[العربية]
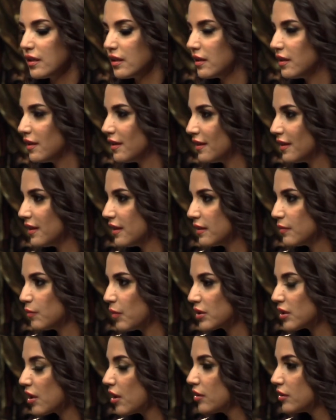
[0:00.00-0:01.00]

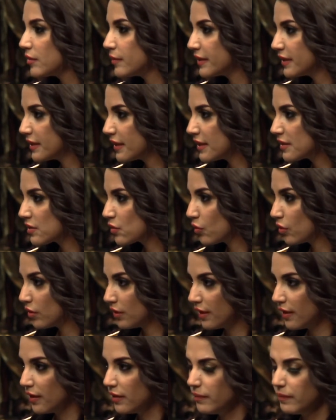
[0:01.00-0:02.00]
المطالب الناس
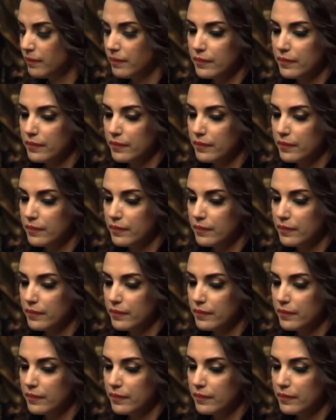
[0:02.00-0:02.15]
كلها